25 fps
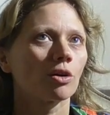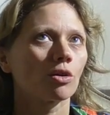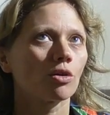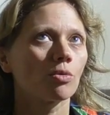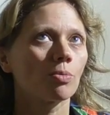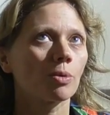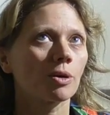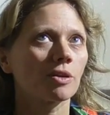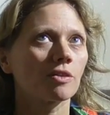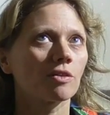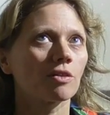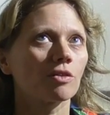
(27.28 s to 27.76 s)

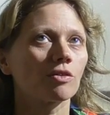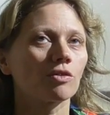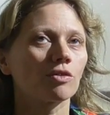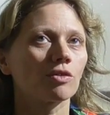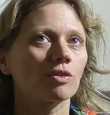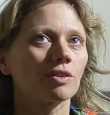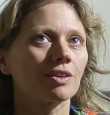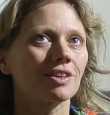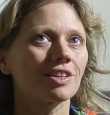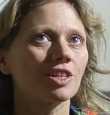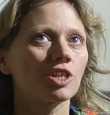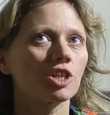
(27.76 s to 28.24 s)
représente
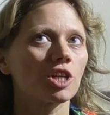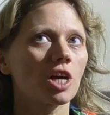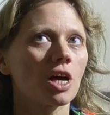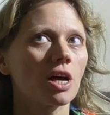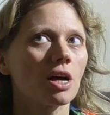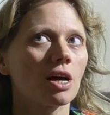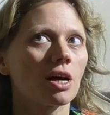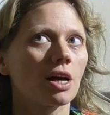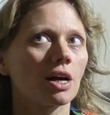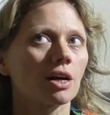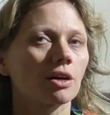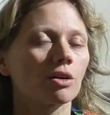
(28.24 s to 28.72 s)

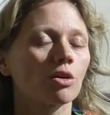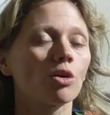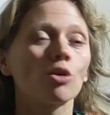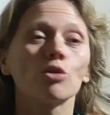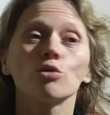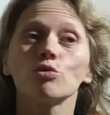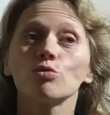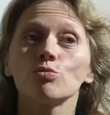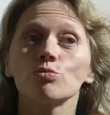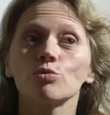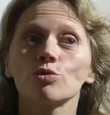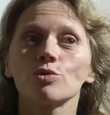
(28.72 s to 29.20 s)
déjà un
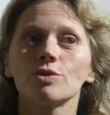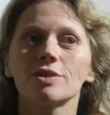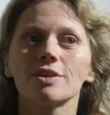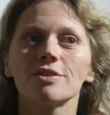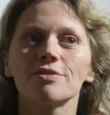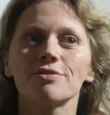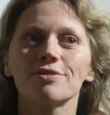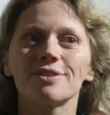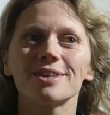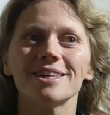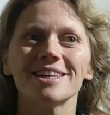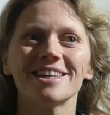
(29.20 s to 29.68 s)
grand nombre de
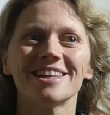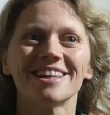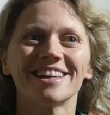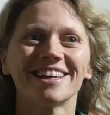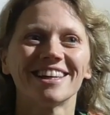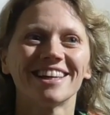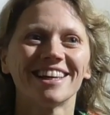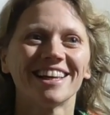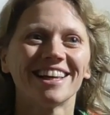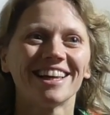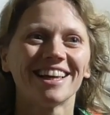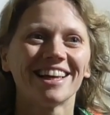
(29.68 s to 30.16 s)
défis
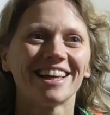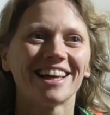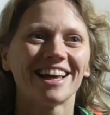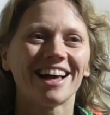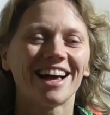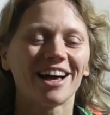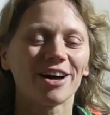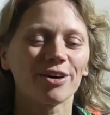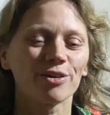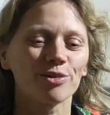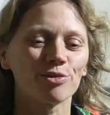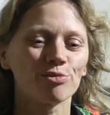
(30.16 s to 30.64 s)

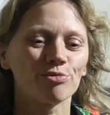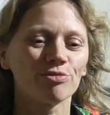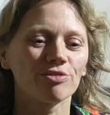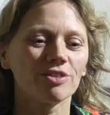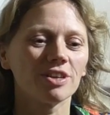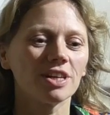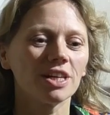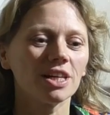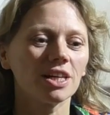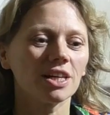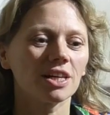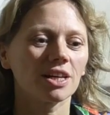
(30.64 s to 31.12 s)
à
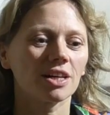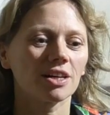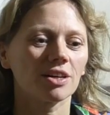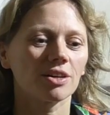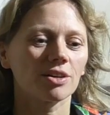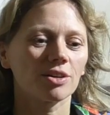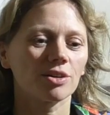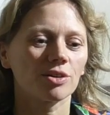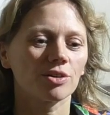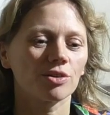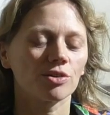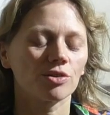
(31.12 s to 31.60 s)
relever
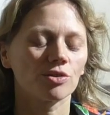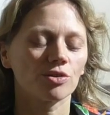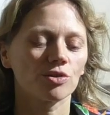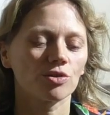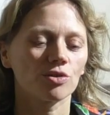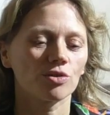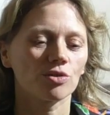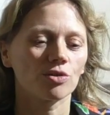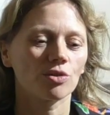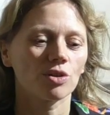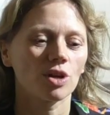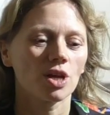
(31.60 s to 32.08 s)

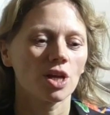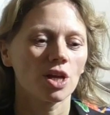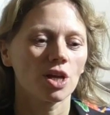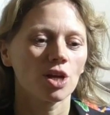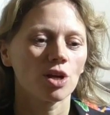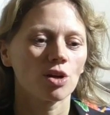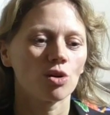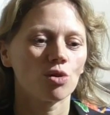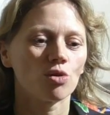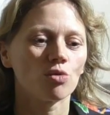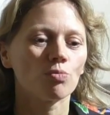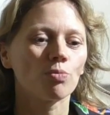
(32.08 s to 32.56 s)

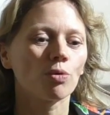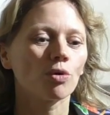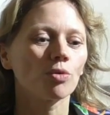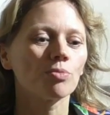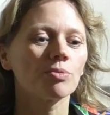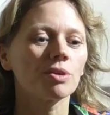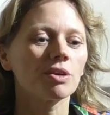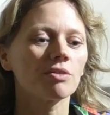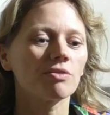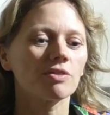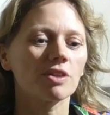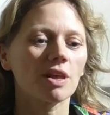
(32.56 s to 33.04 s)
le
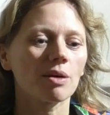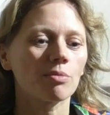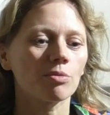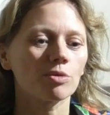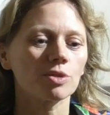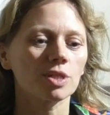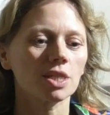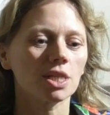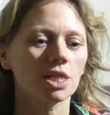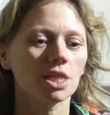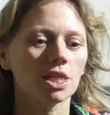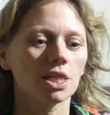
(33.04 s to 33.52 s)
premier, évidemment,
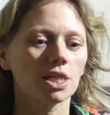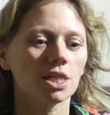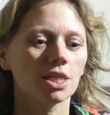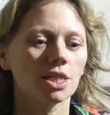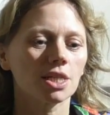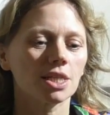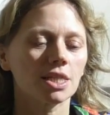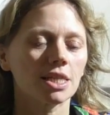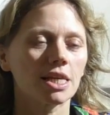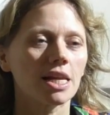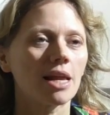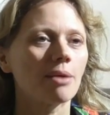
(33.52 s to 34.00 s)

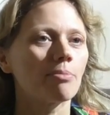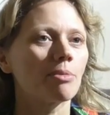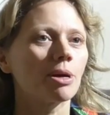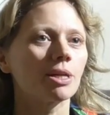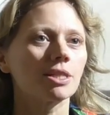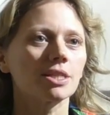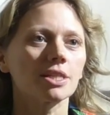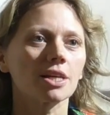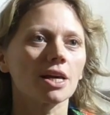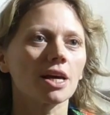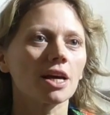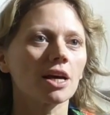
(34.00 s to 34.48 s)
c'est la
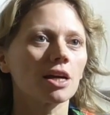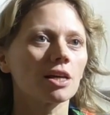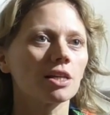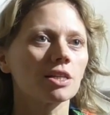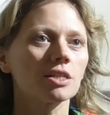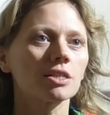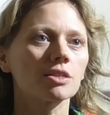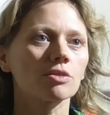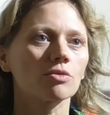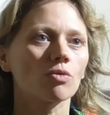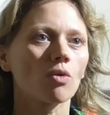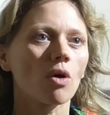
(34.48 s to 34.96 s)
matière,
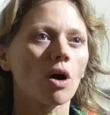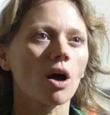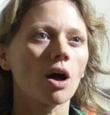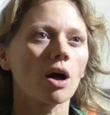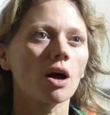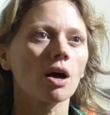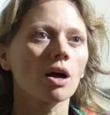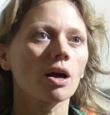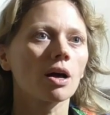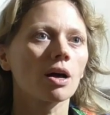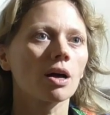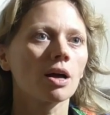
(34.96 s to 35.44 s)

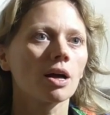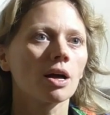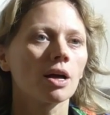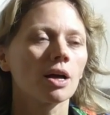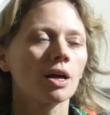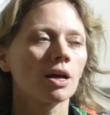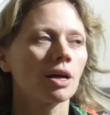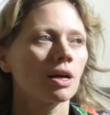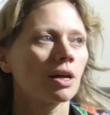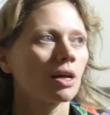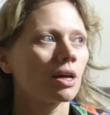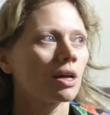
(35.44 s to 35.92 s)
l'histoire.
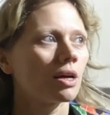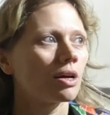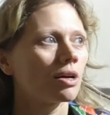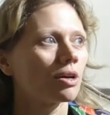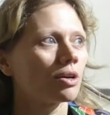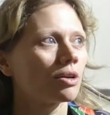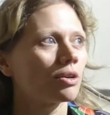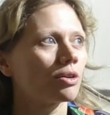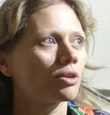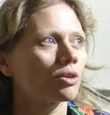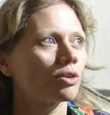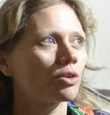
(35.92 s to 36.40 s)

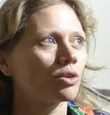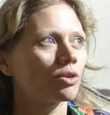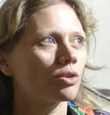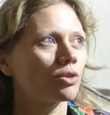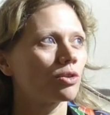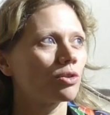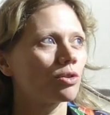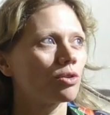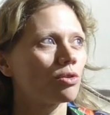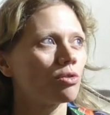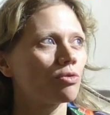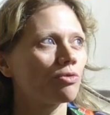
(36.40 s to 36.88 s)
Euh,
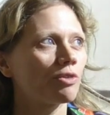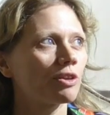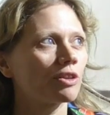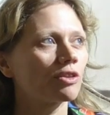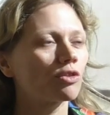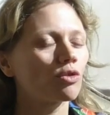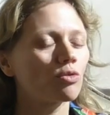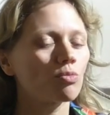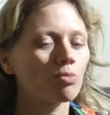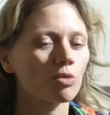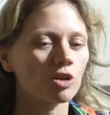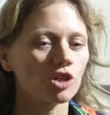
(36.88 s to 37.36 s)
le fait
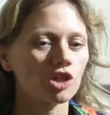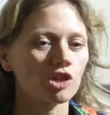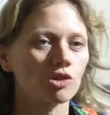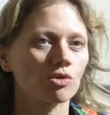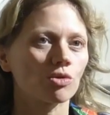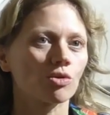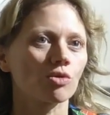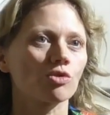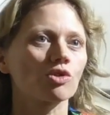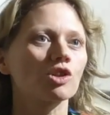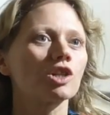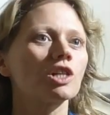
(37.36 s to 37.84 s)
que moi,
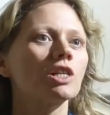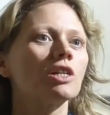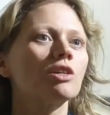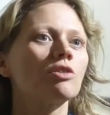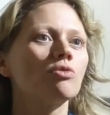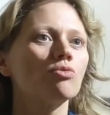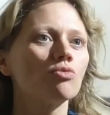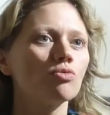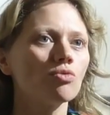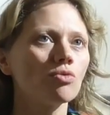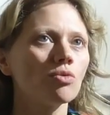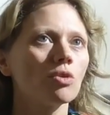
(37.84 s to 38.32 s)
quand je l'ai
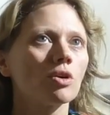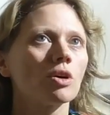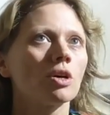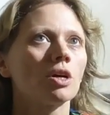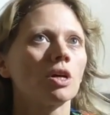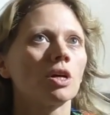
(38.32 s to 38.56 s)
lu,